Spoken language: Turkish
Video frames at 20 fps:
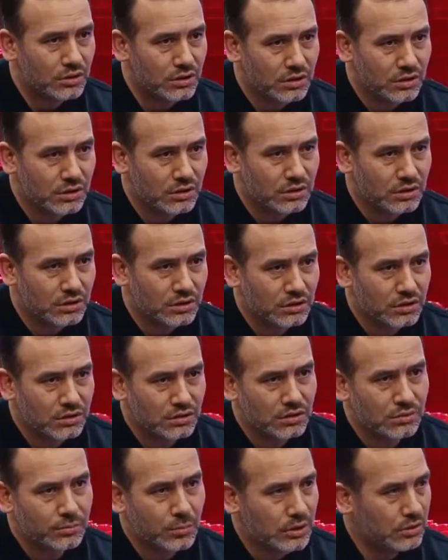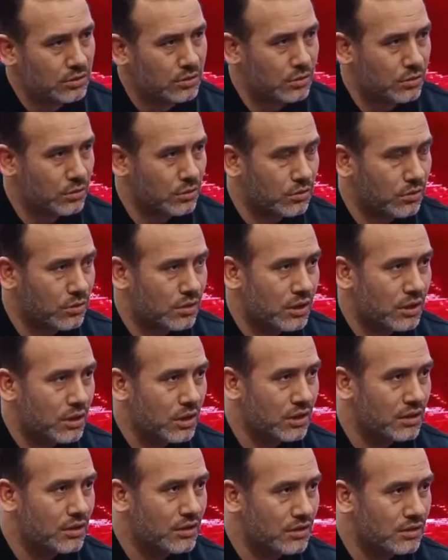e, petrol,
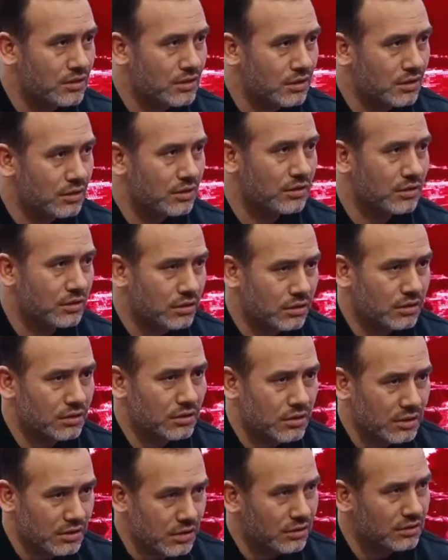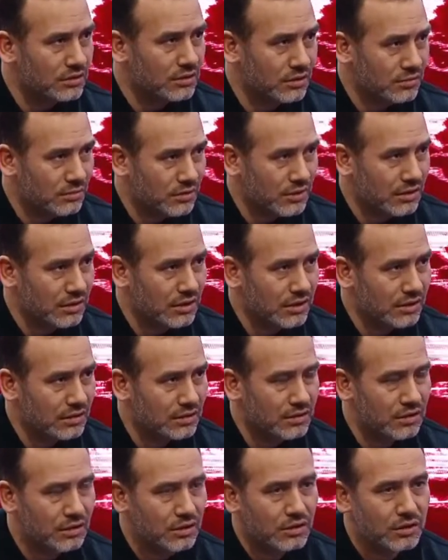enerji e, yatakları var diye. Ee,
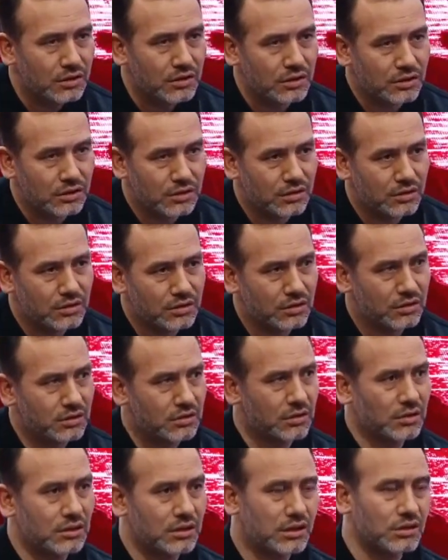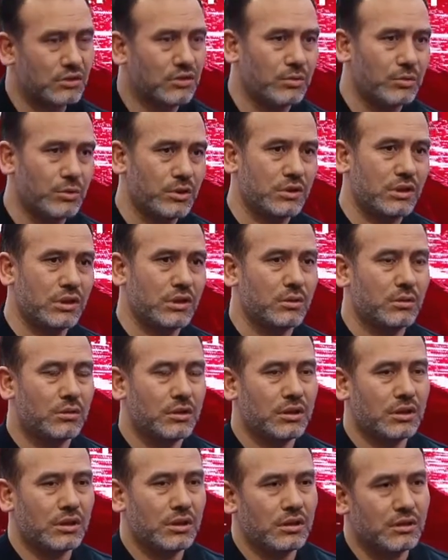evet. E, araştırmacılar
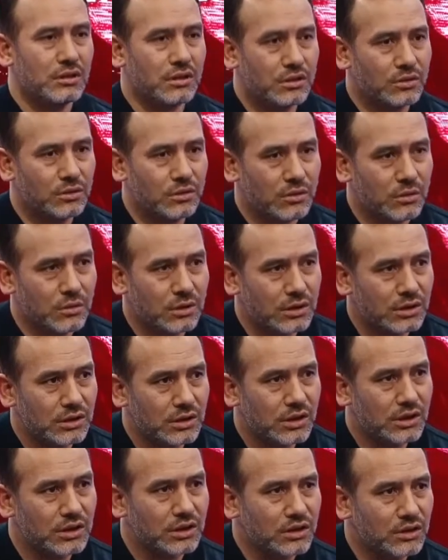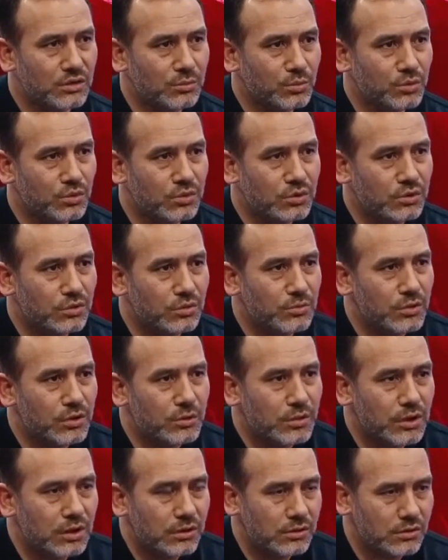öyle anlatıyor. Dolayısıyla Çin bunu
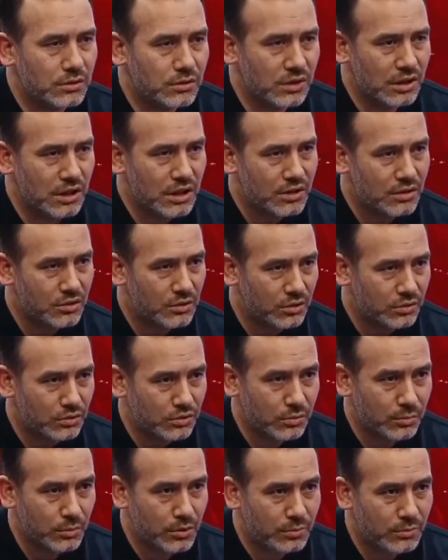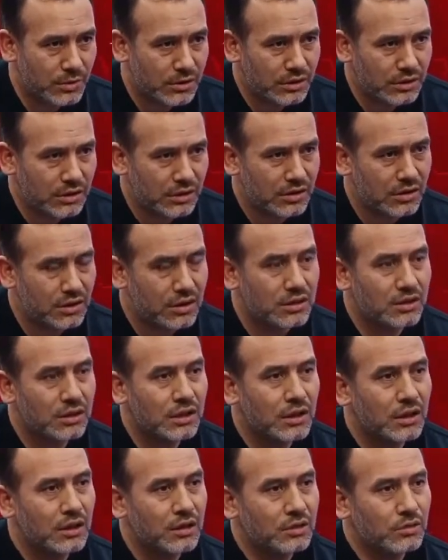sömürmek için daha çok sömürmek ya da
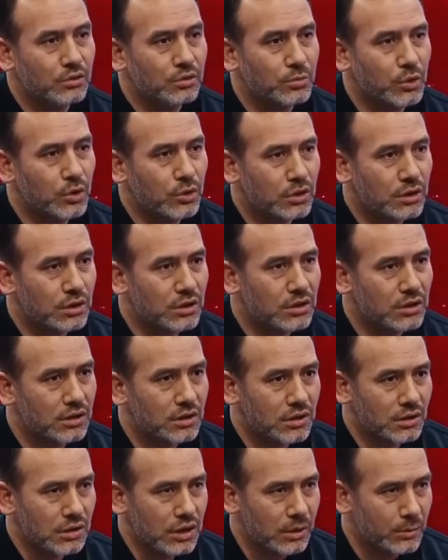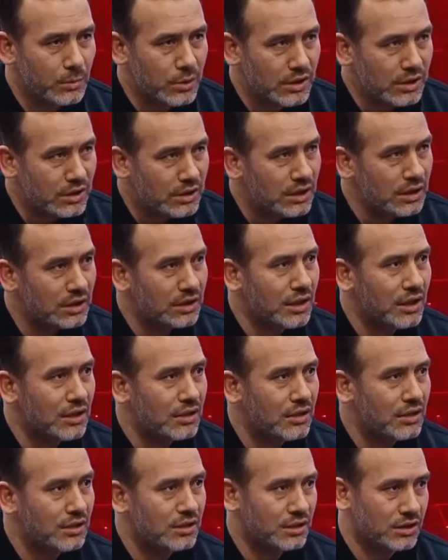o bölgeni ebediyen
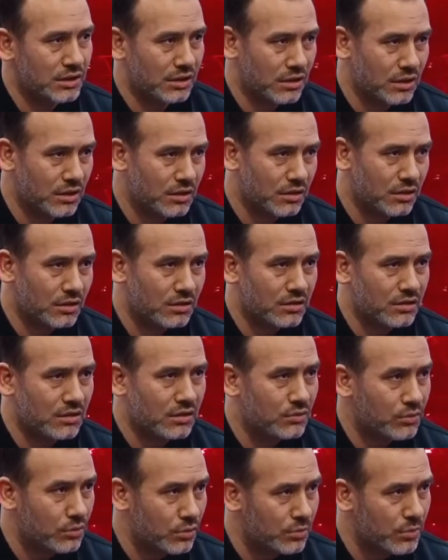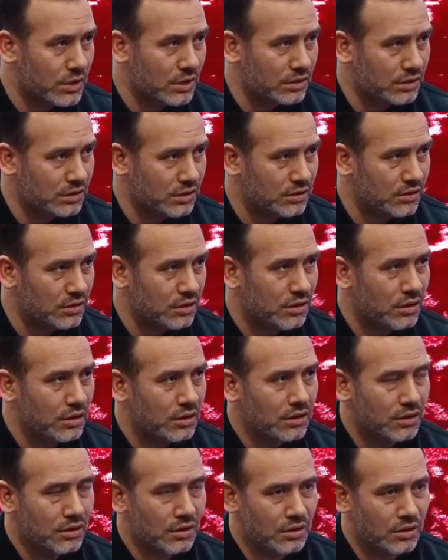kendi işgal altında tutmak için
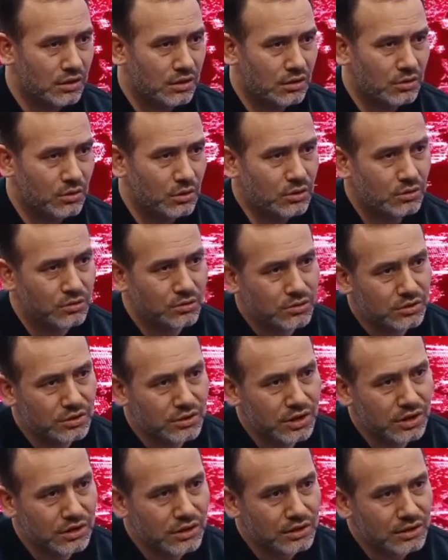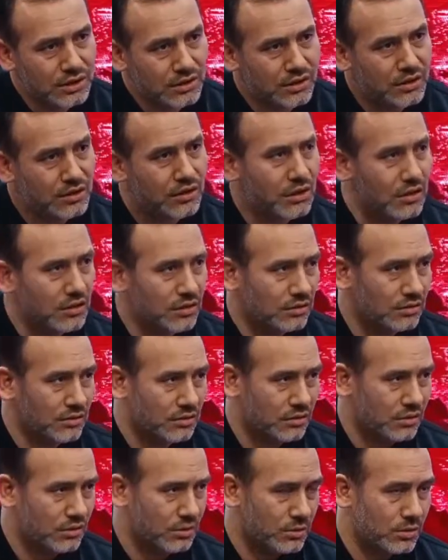e, Doğu Türkistan'ın yerel
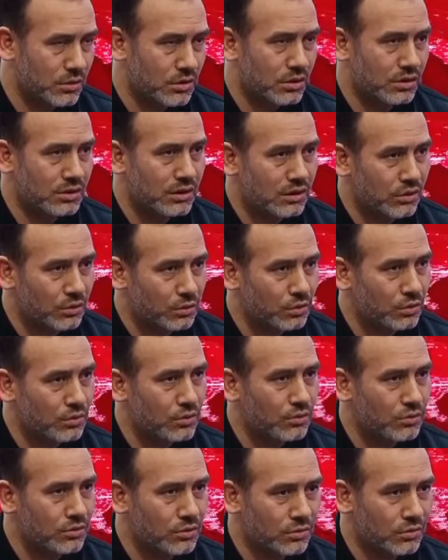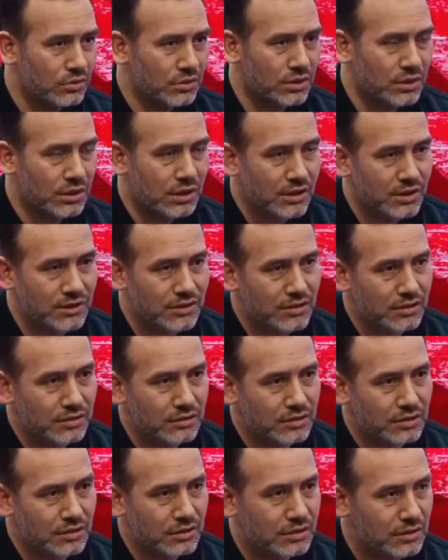halklarını özellikle hı hı. Uygur Türkleri,
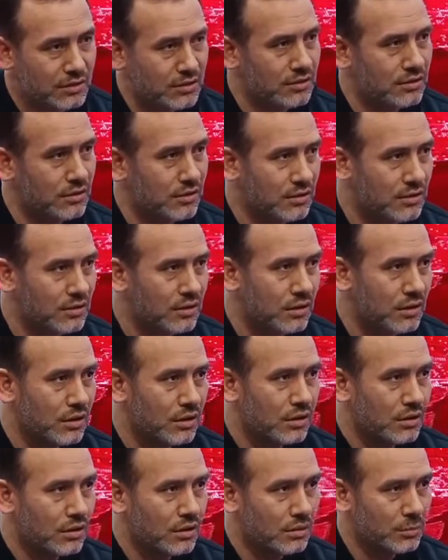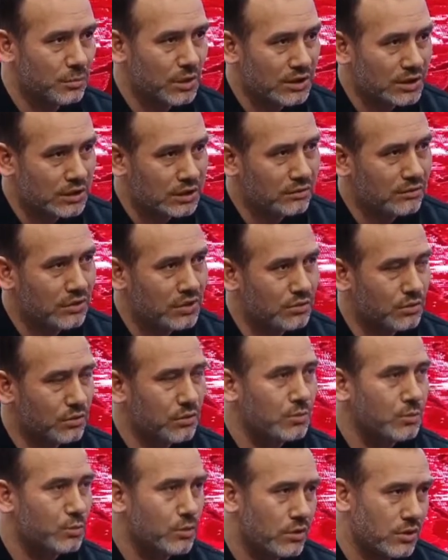Kazaklar, Kırgızları e, baskı ve
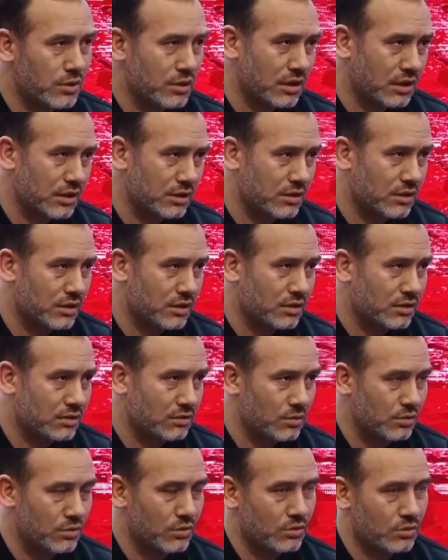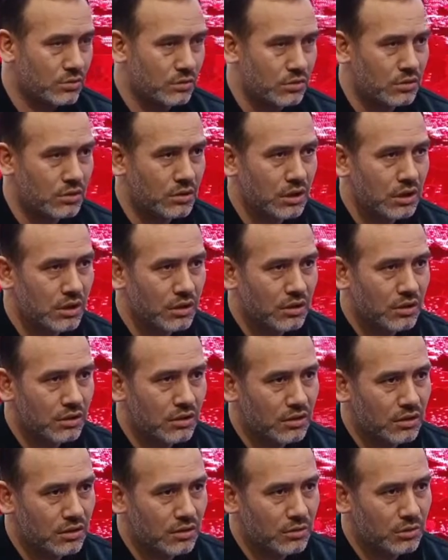zulüm politikası yürütüyor. E,
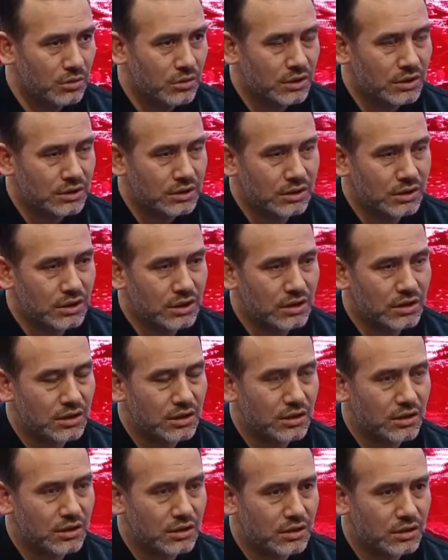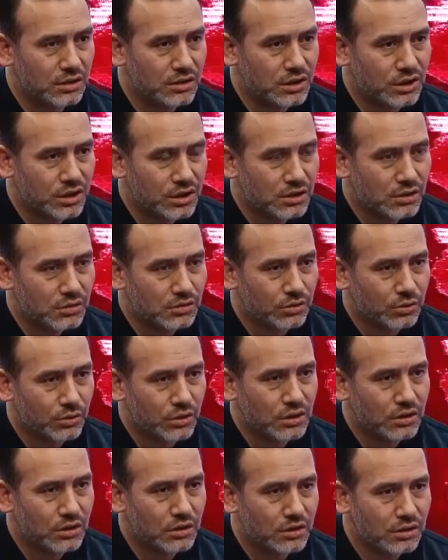dolayısıyla e, Çin şu
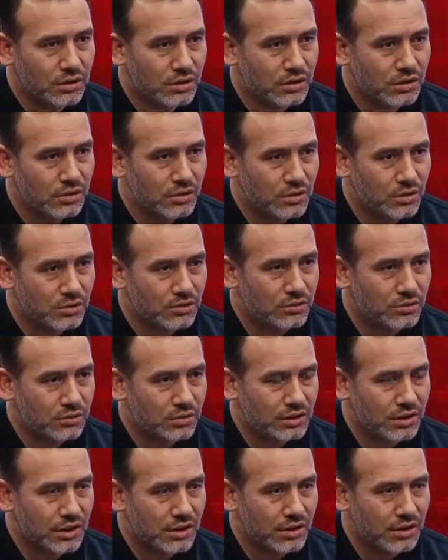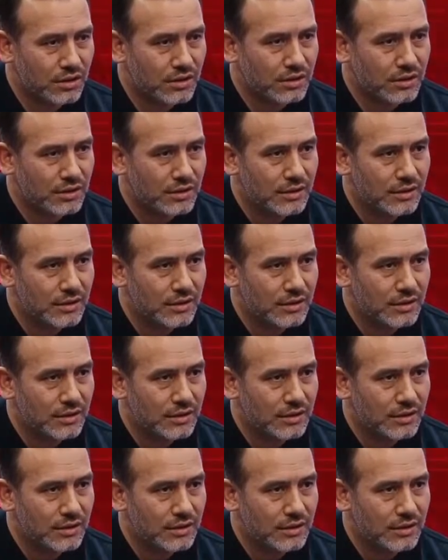an Doğu Türkistan'da